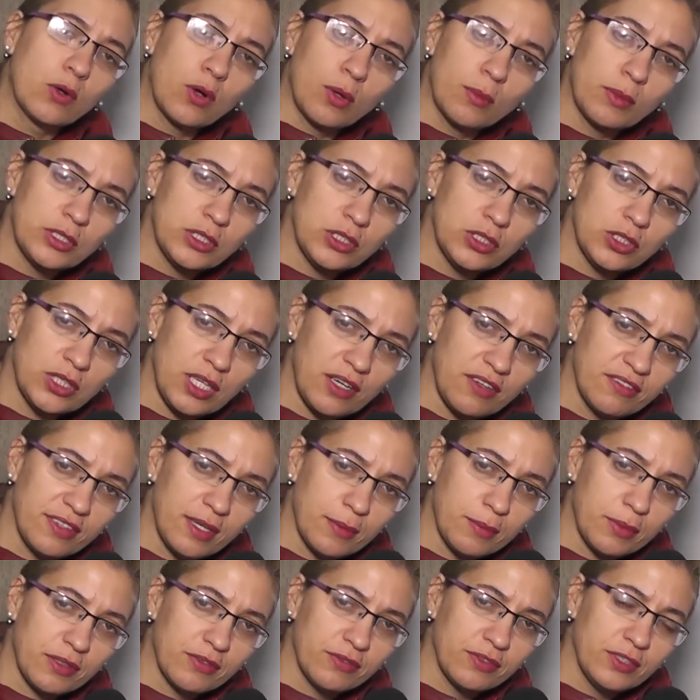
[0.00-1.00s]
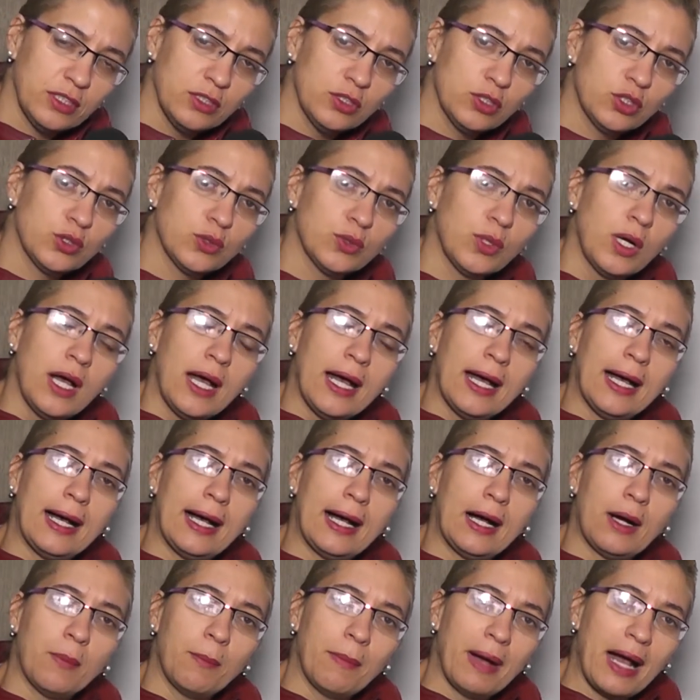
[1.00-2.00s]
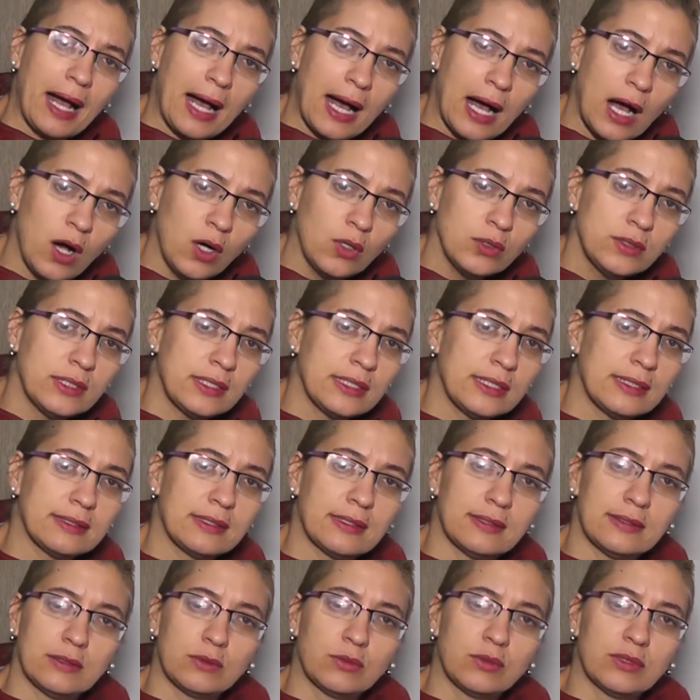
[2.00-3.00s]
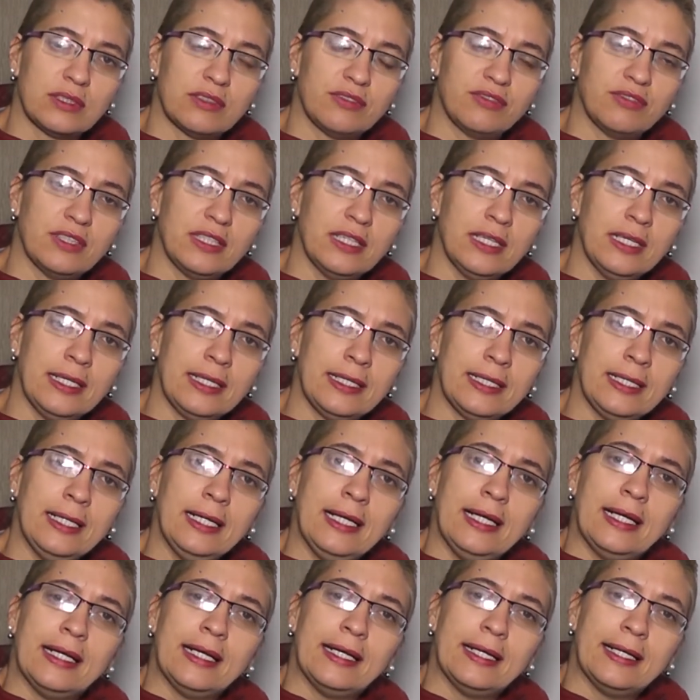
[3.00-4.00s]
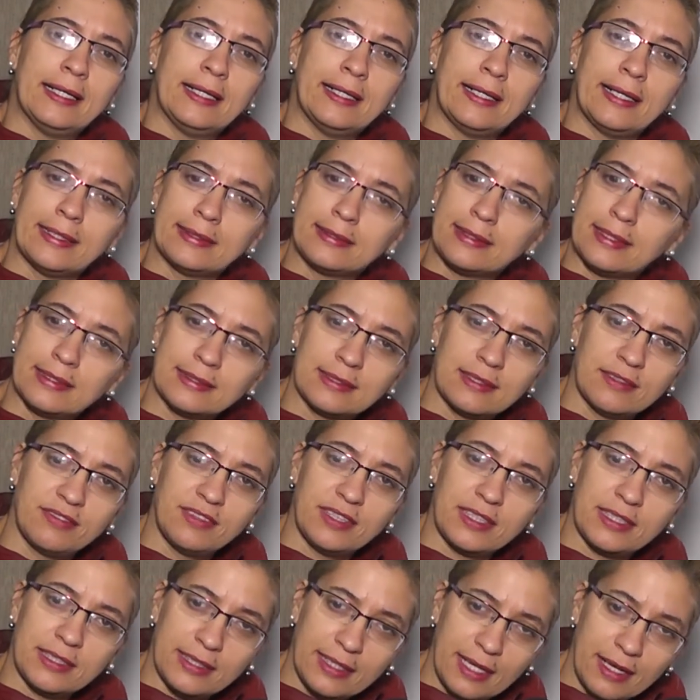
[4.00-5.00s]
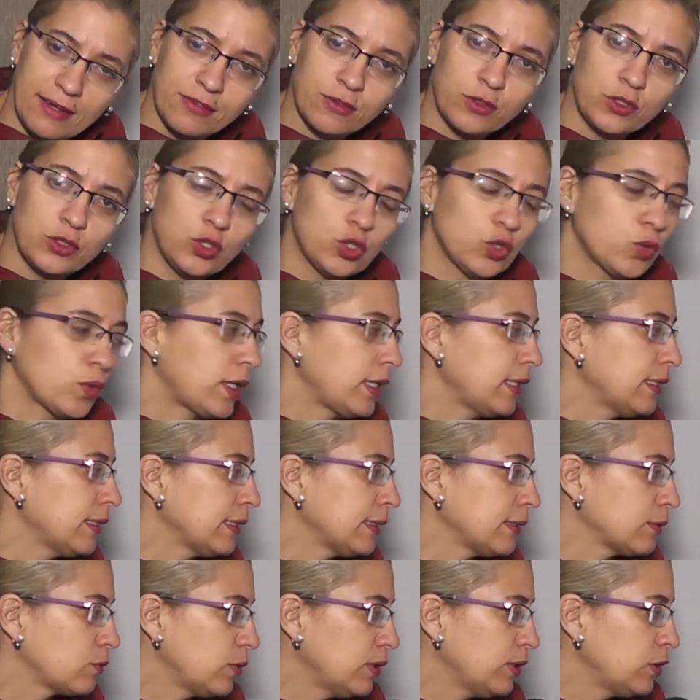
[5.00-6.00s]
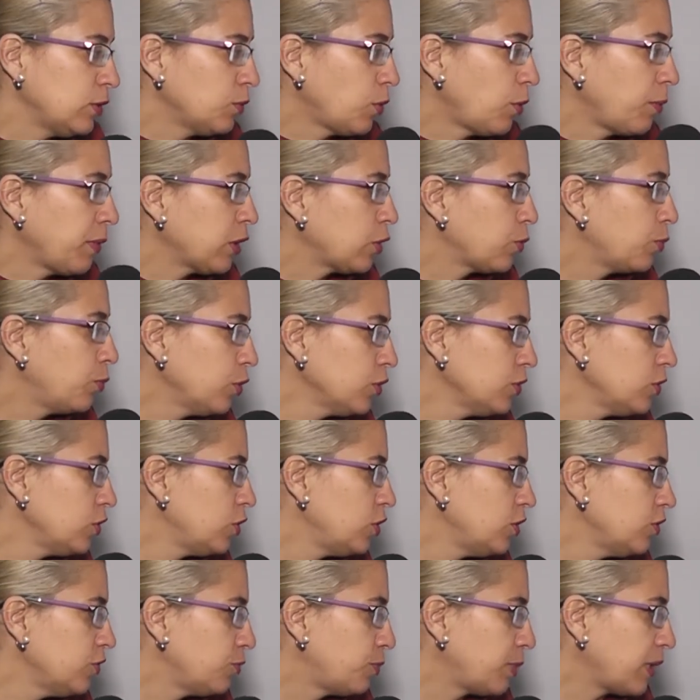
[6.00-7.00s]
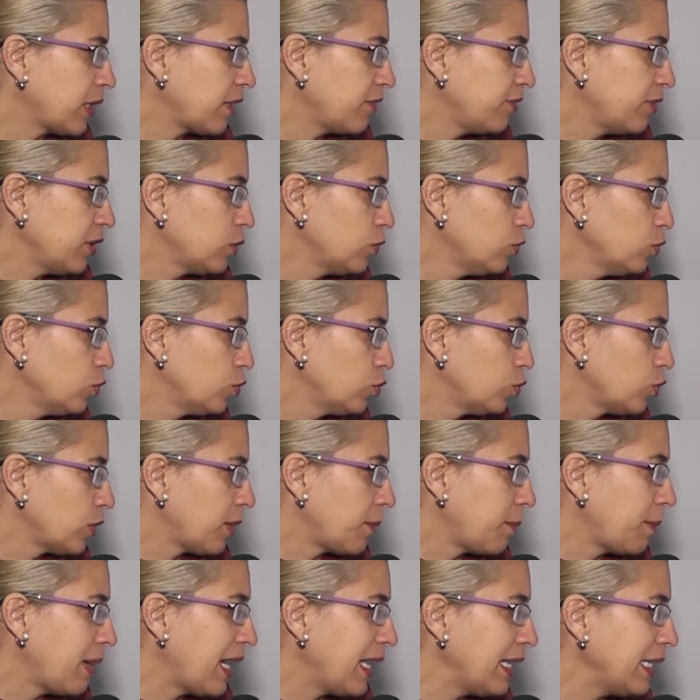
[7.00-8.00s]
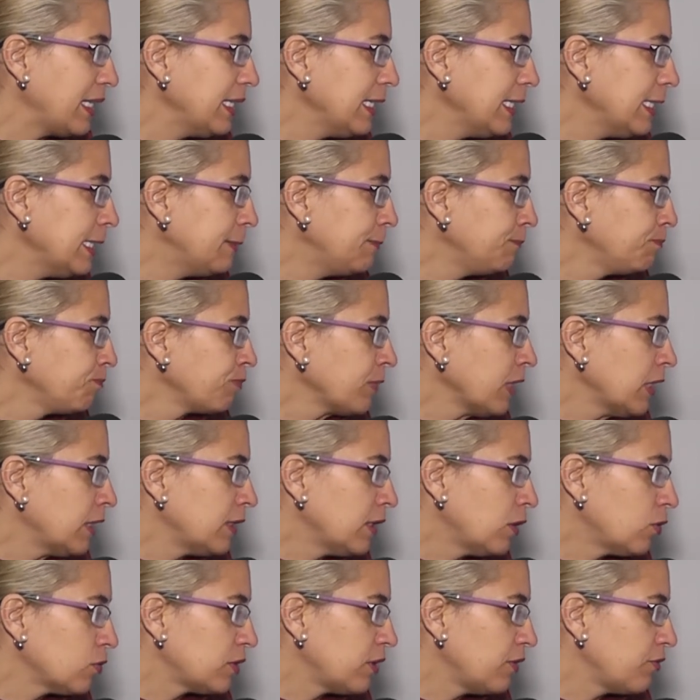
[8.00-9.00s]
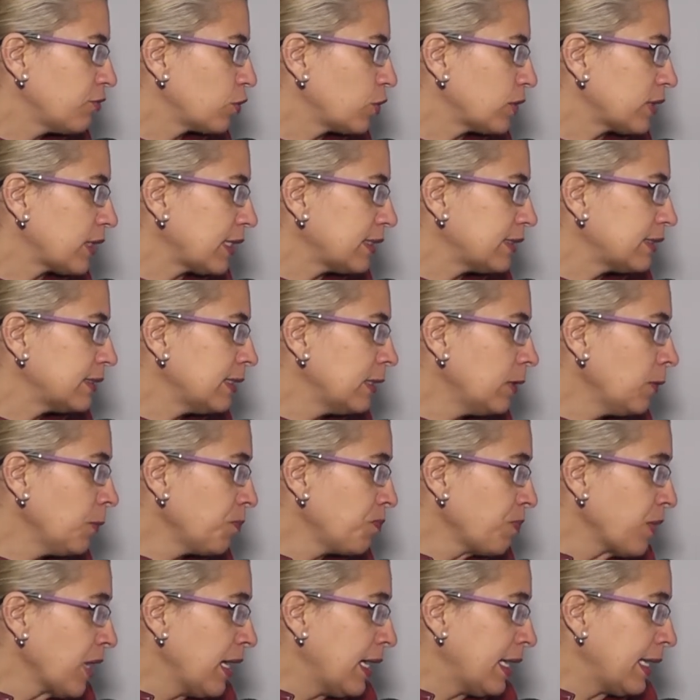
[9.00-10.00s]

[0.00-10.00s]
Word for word: como a gente já havia previsto, ah, uma alta nessa segunda-feira. Ah, a terça-feira deve continuar com esse momento positivo para a cafeicultura. Marília não teve cotação.